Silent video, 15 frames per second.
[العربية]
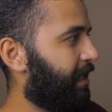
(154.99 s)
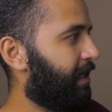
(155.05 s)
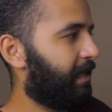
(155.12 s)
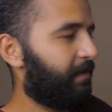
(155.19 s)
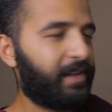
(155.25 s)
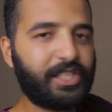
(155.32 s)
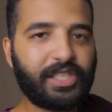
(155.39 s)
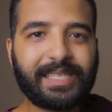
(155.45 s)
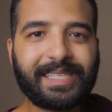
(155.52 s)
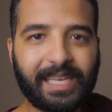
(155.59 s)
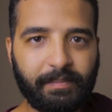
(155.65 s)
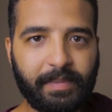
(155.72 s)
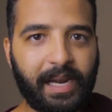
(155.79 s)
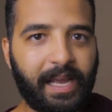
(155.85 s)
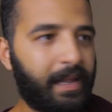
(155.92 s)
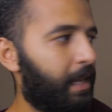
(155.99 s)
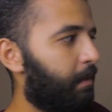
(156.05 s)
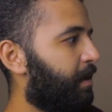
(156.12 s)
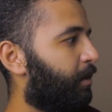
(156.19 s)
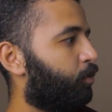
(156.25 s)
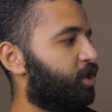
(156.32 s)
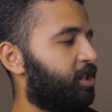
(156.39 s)
الفلاش ديسك كبير كده ليه
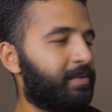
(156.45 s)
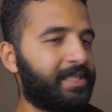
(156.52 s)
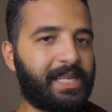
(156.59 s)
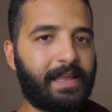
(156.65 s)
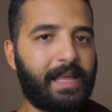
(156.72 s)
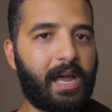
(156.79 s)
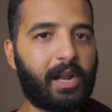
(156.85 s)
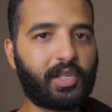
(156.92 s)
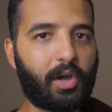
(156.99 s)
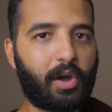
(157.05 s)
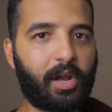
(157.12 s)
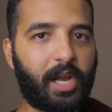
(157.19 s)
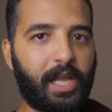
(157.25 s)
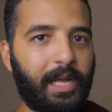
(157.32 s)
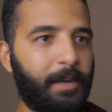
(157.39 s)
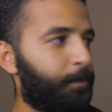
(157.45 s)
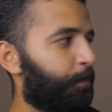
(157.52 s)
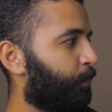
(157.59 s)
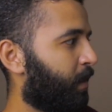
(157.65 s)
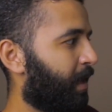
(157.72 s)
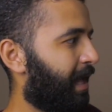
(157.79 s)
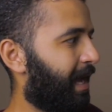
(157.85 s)
ما يكونش مثلا دايره صغيره كده
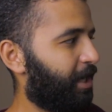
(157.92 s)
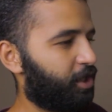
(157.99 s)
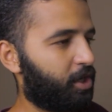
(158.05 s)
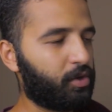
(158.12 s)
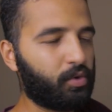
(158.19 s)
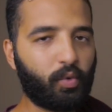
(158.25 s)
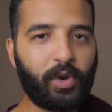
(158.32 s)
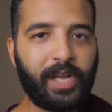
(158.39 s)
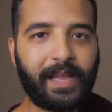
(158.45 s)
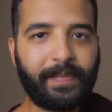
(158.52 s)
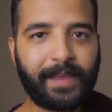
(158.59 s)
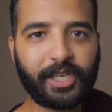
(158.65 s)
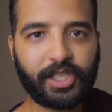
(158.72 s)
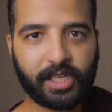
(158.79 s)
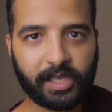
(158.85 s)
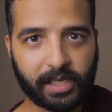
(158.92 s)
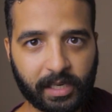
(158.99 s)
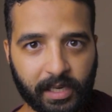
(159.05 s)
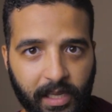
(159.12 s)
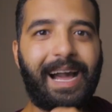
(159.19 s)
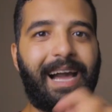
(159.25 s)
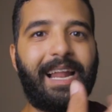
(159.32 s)
عشان النور ينتشر
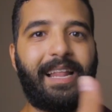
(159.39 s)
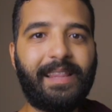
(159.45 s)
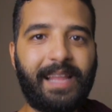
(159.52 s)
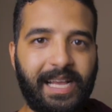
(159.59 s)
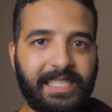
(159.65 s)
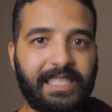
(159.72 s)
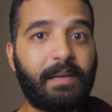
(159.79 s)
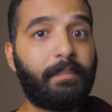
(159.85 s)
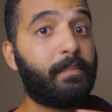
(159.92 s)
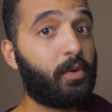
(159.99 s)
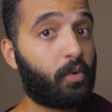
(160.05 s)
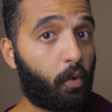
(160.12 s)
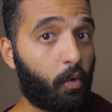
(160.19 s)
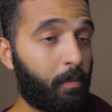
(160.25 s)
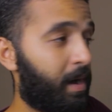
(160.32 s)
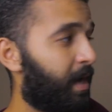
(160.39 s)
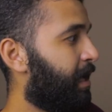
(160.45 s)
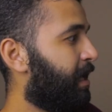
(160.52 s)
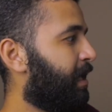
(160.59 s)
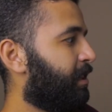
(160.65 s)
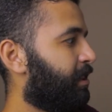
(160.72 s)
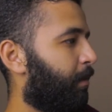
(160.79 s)
على الناس بنعومه
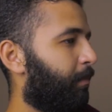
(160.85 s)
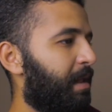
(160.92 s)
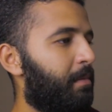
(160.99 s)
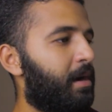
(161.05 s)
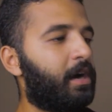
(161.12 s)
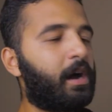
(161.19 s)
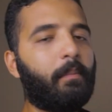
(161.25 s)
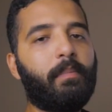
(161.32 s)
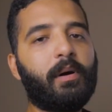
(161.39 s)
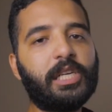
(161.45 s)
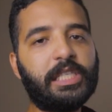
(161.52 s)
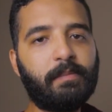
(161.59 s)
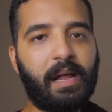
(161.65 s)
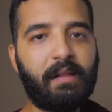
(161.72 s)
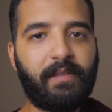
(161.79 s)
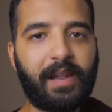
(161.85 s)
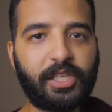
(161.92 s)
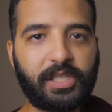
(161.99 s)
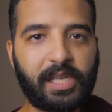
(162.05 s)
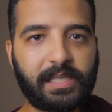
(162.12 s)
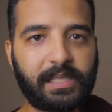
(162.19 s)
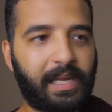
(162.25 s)
طب ليه ما نكبرش بقى
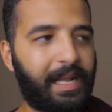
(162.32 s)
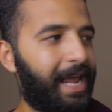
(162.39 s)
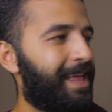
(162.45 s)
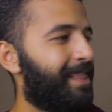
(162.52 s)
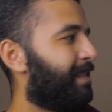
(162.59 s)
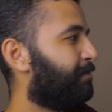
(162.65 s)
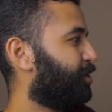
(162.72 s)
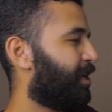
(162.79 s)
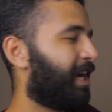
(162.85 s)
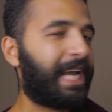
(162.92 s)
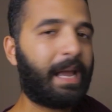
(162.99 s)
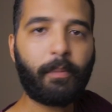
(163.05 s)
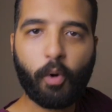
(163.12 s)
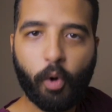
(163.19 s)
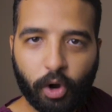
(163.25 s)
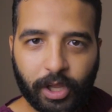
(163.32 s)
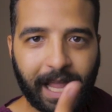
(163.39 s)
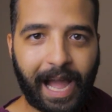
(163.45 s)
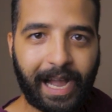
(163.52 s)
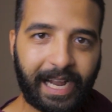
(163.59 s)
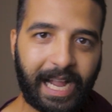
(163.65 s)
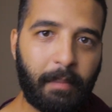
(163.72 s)
الفلاش ديسك لان انت مش هتركب
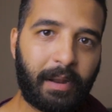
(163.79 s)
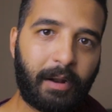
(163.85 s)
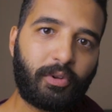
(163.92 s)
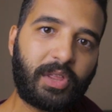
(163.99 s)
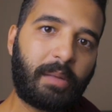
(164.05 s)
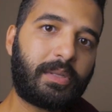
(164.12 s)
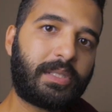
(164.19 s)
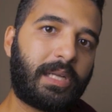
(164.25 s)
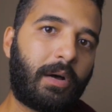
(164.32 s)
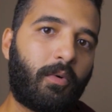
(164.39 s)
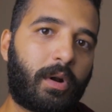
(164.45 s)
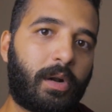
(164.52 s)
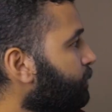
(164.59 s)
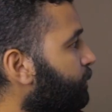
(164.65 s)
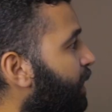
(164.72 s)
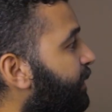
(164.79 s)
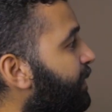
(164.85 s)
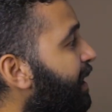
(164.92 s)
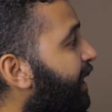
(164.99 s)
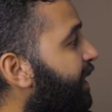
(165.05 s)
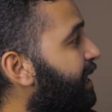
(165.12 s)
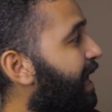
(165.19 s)
اوكتا على الكاميرا وانت بتصور ده
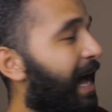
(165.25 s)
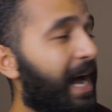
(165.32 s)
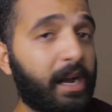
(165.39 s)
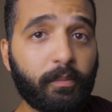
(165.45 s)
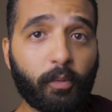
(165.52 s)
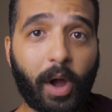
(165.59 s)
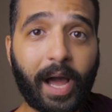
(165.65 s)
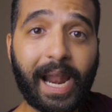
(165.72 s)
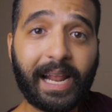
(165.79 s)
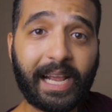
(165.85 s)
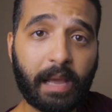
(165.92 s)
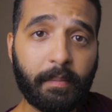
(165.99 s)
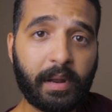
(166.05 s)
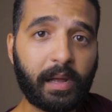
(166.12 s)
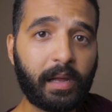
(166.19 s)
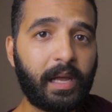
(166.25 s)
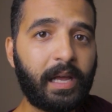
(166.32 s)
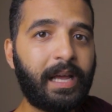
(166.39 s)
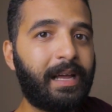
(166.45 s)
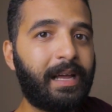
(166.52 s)
ده كده حجمه على الكاميرا